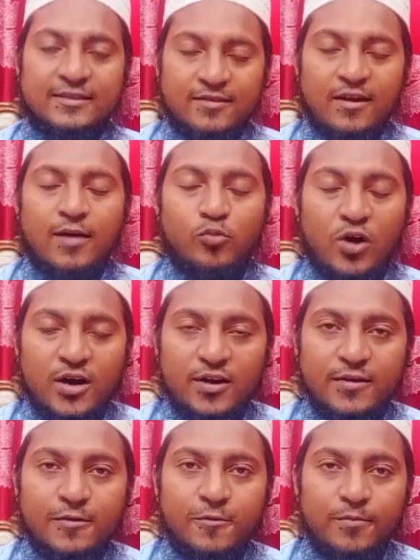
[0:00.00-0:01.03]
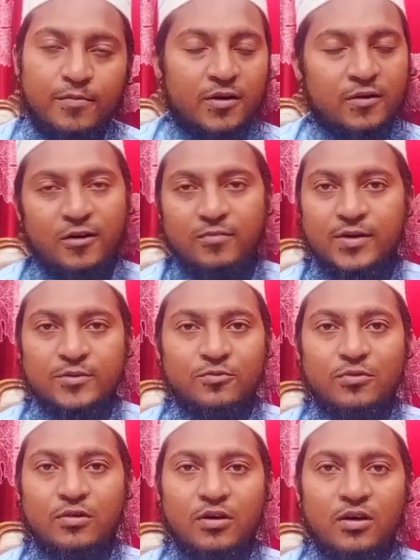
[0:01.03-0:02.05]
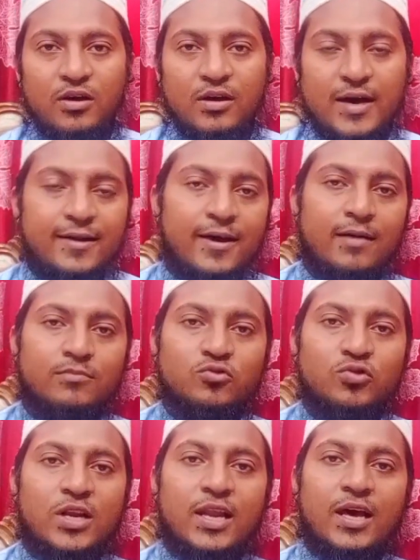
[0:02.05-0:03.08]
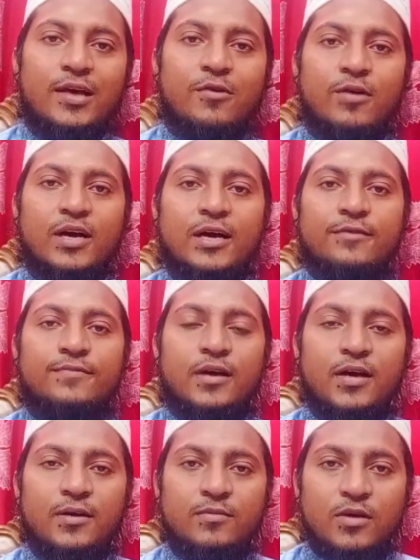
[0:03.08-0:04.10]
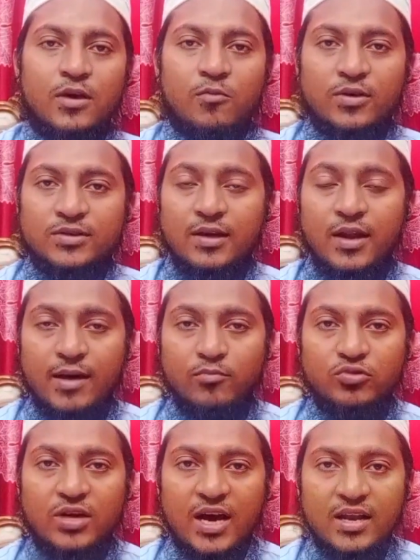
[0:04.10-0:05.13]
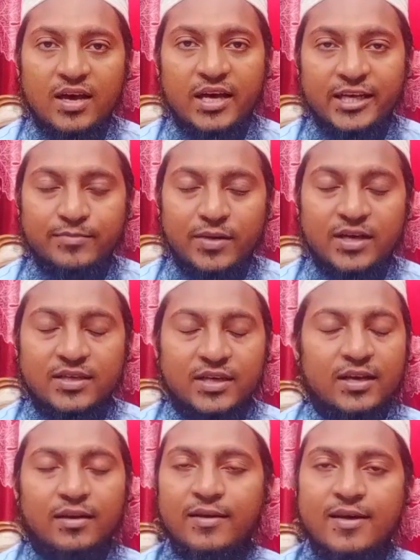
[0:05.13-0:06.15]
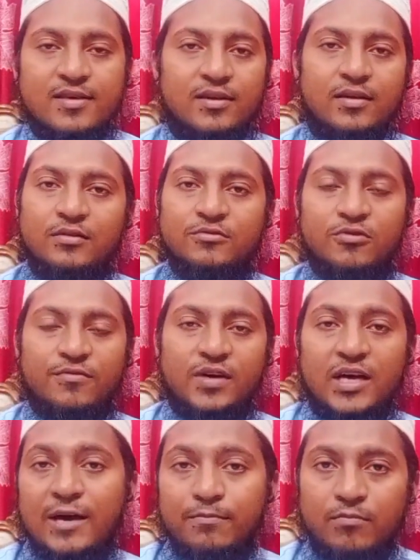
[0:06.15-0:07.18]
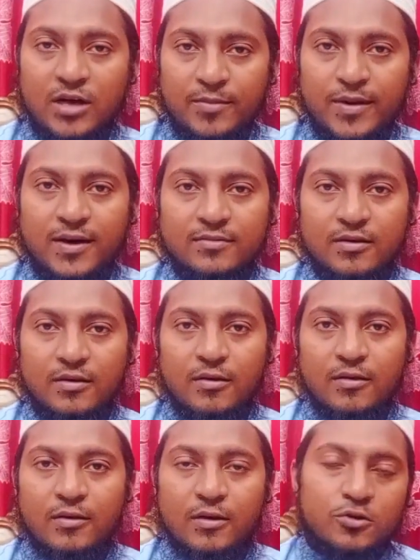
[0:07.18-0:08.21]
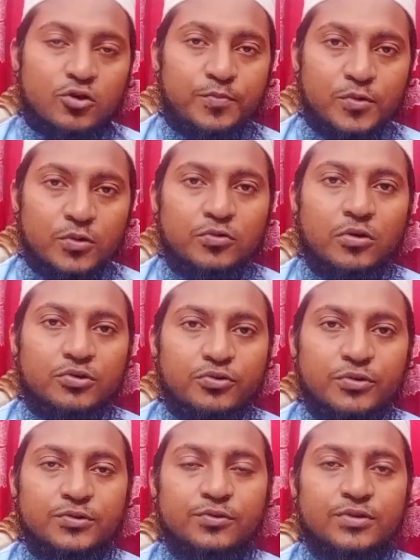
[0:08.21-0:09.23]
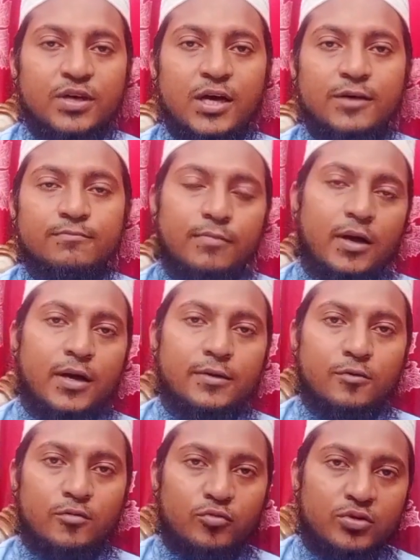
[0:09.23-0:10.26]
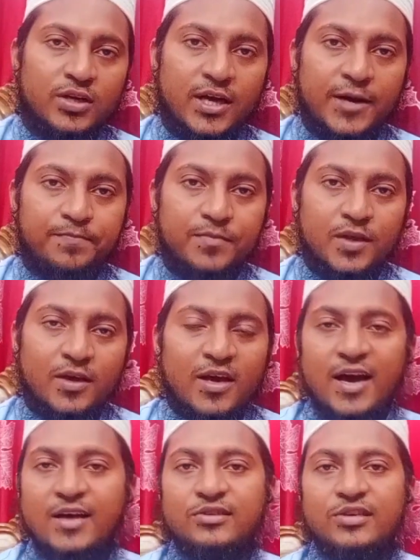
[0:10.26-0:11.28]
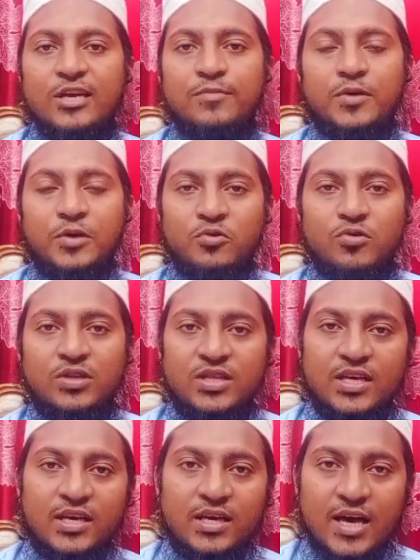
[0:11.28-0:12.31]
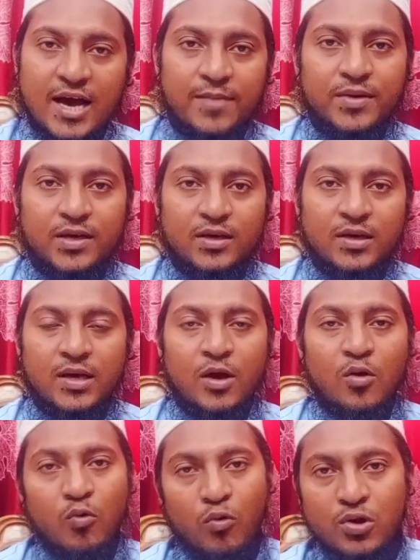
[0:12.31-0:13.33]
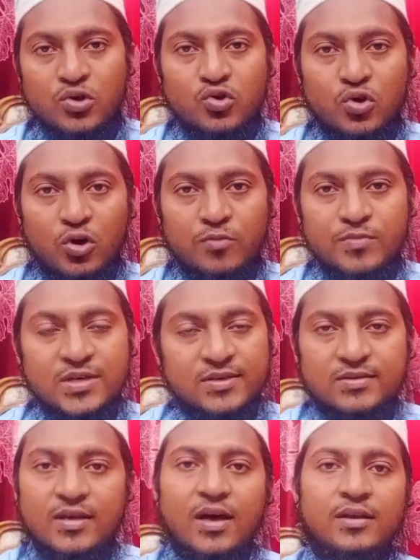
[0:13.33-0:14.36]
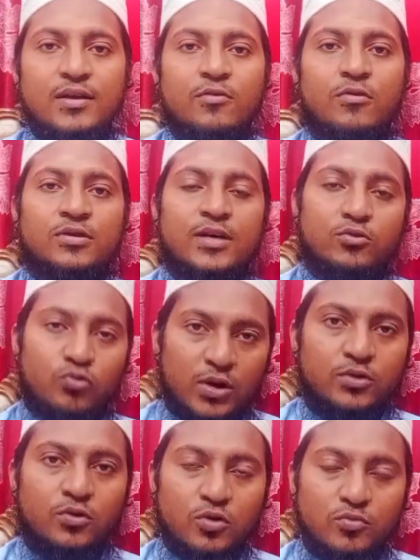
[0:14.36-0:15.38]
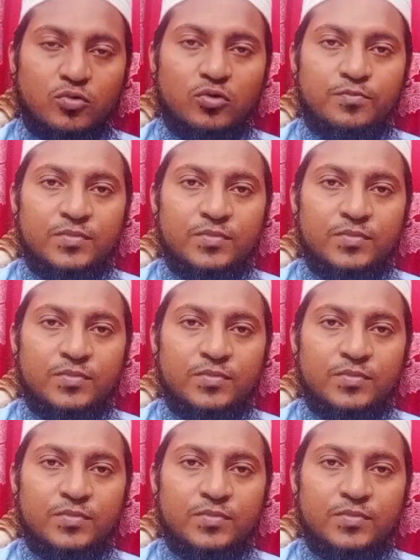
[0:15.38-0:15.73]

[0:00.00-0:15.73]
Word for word: আসসালামু আলাইকুম আরহামতুল্লাহ আলহামদুলিল্লাহ ওয়াকাফা ওয়াসালামুন আলা ইবাদিহিল্লাদিনাস্তফা আম্মা বাক সুপ্রিয় দর্শক শ্রোতা ভাই ও বোনেরা আজকের ভিডিওটিতে আমি ওই সব স্থানের কথা তুলে ধরব